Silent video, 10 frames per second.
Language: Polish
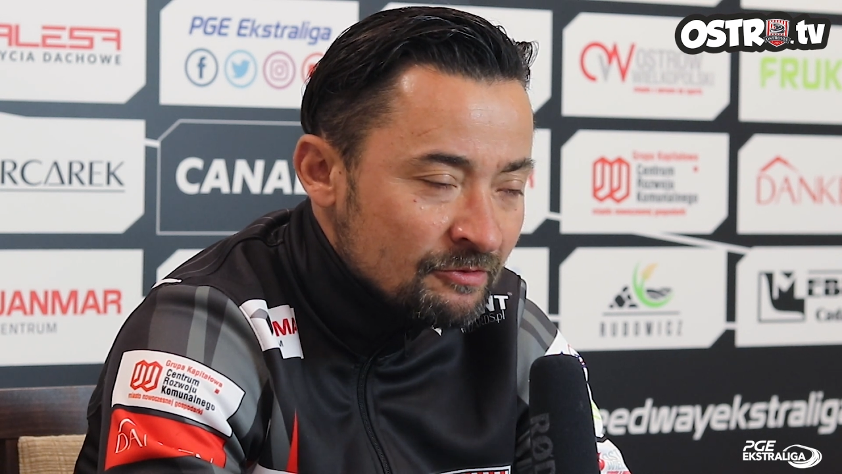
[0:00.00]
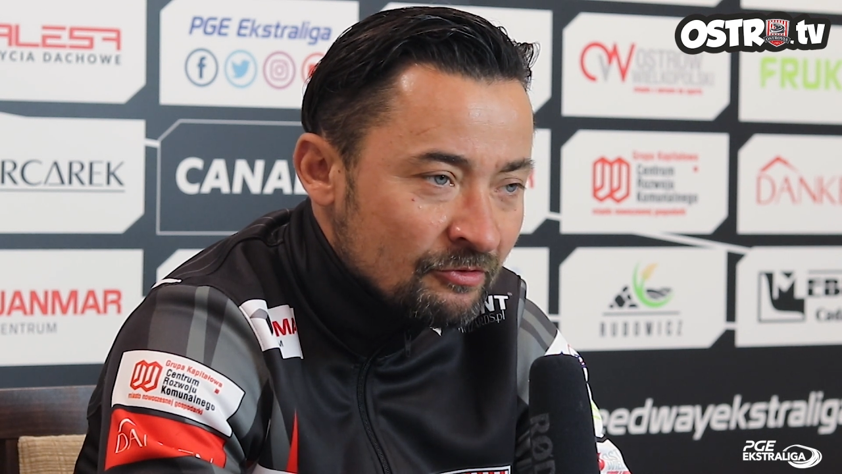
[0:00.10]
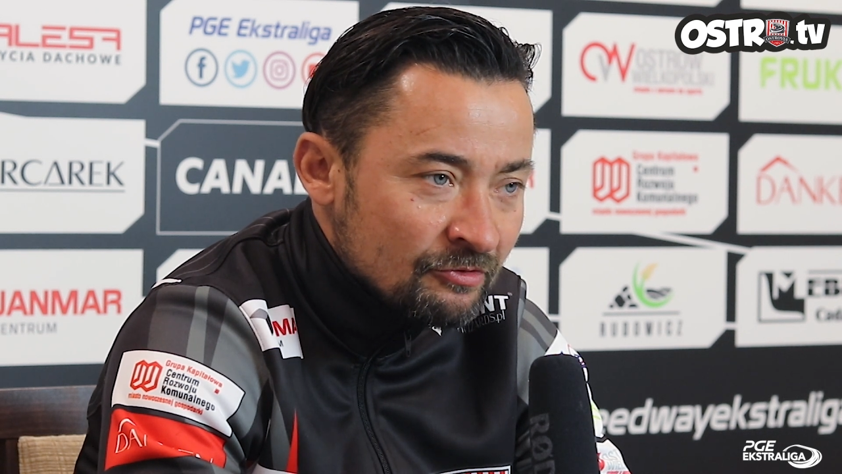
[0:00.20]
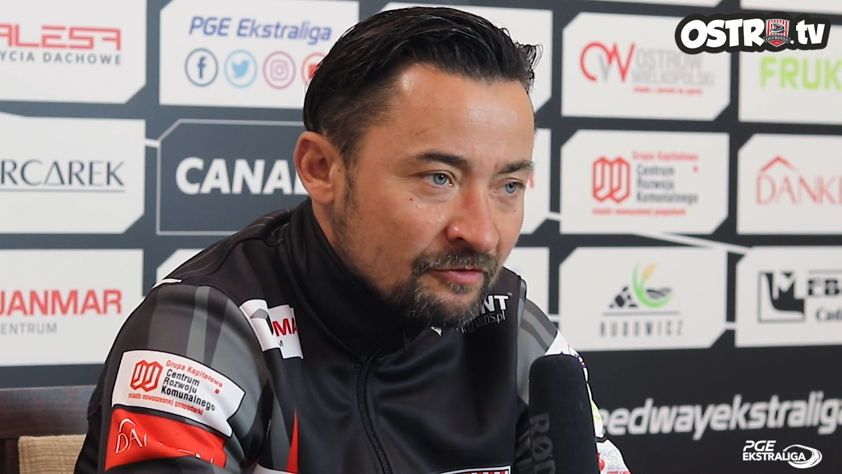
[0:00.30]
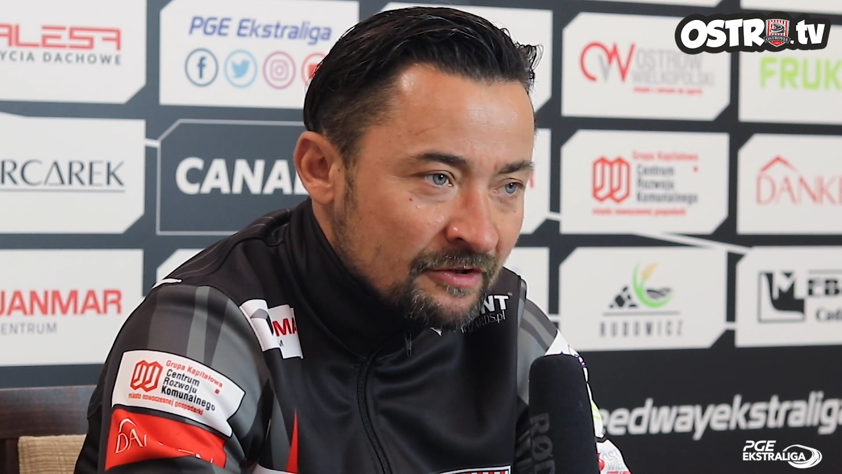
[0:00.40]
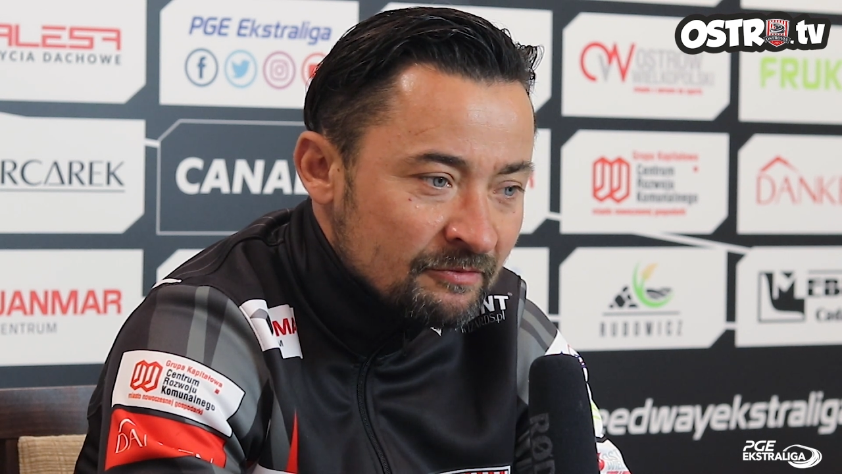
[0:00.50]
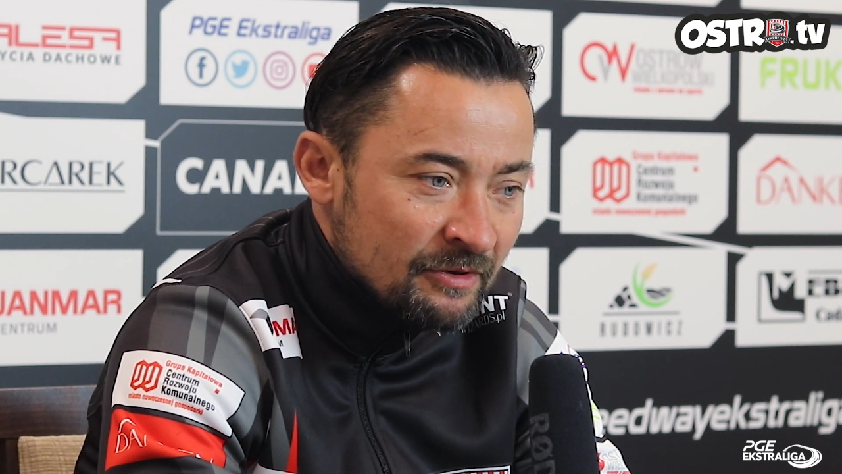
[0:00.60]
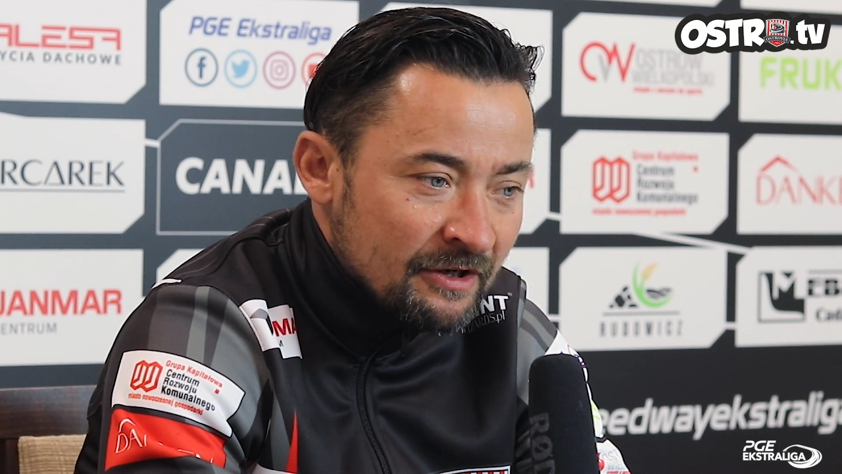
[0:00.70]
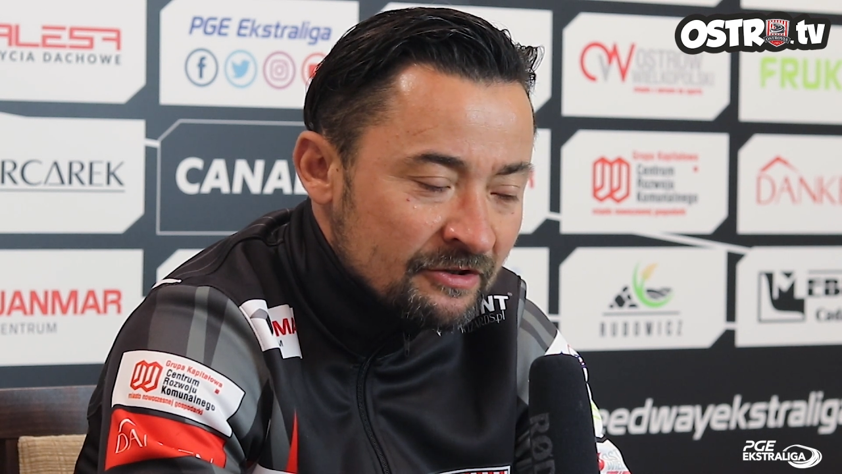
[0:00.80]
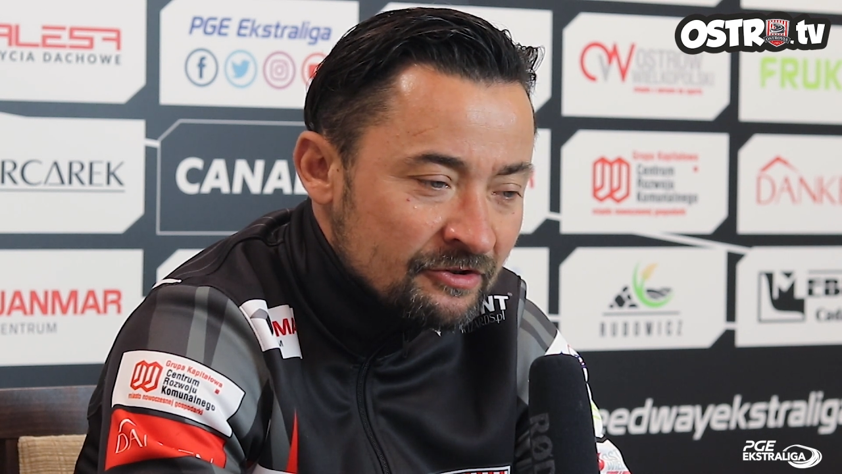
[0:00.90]
punktów
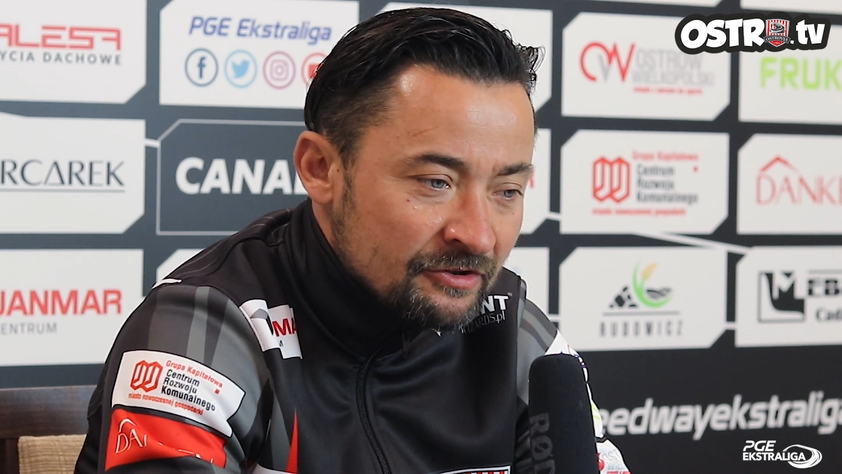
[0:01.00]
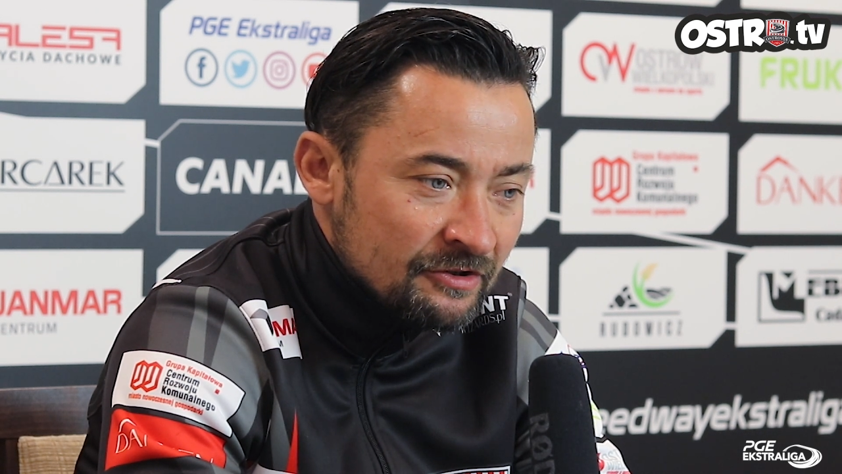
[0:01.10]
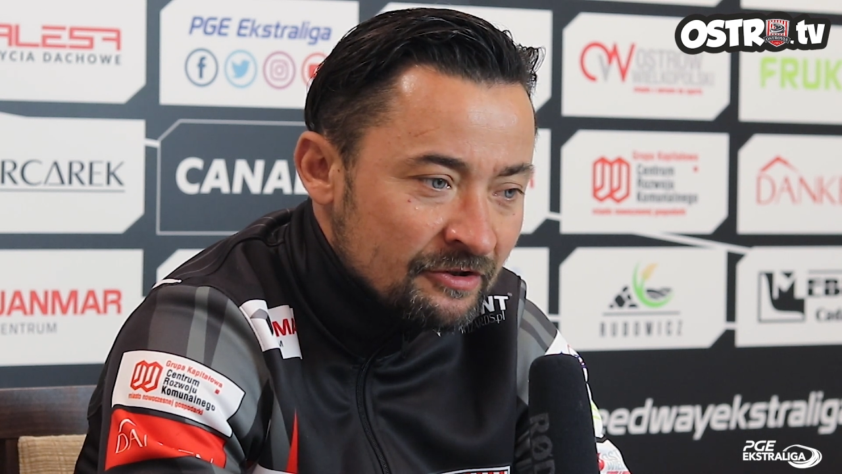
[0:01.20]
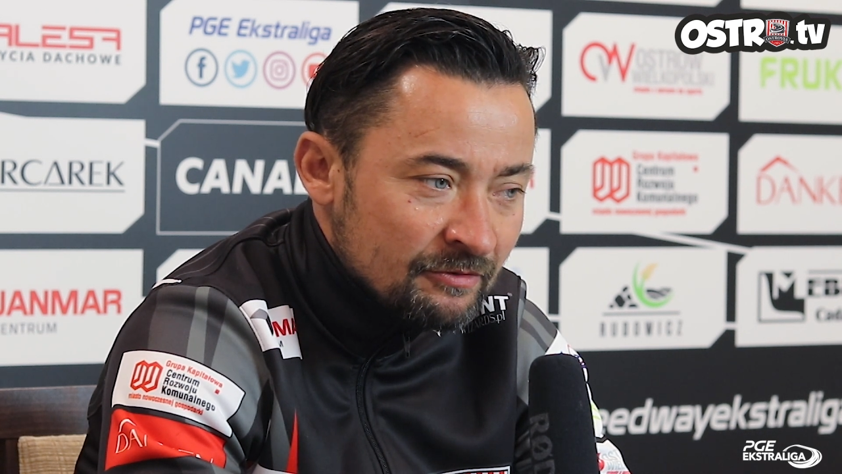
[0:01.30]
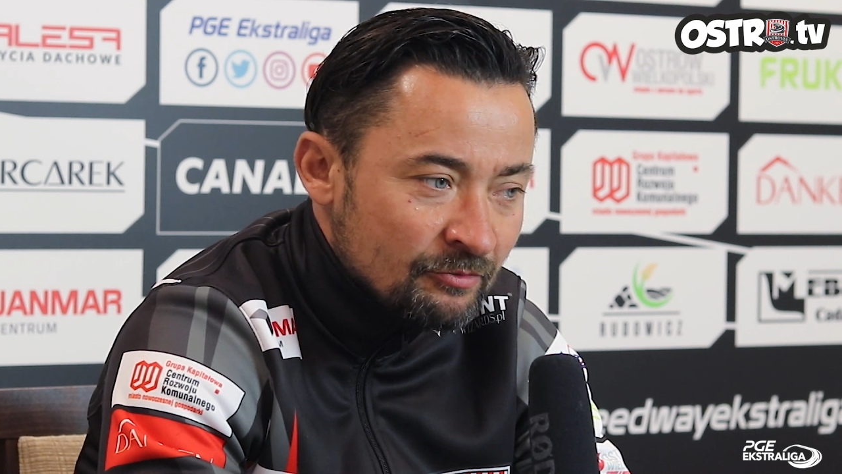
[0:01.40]
nazbierać i